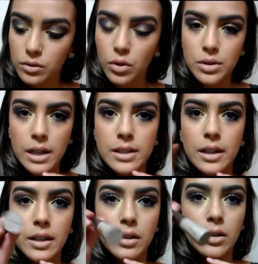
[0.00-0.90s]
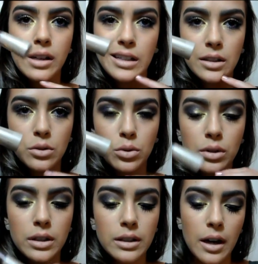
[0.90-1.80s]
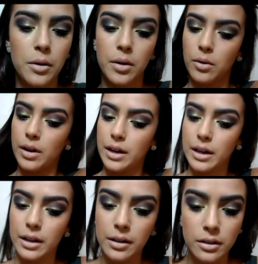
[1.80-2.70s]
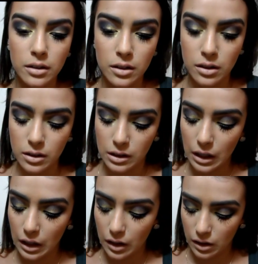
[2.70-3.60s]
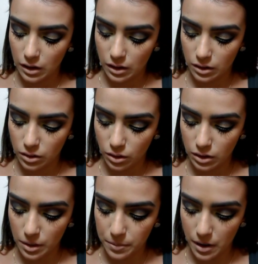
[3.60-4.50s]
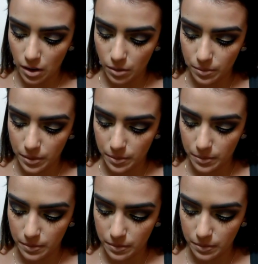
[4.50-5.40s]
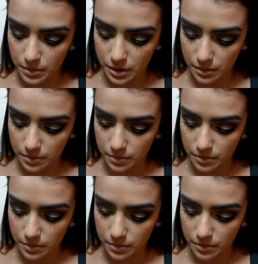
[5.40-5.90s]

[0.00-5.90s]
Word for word: Vou usar esse aqui do da Natura, tá? O aquarela. Em toda a pálpebra.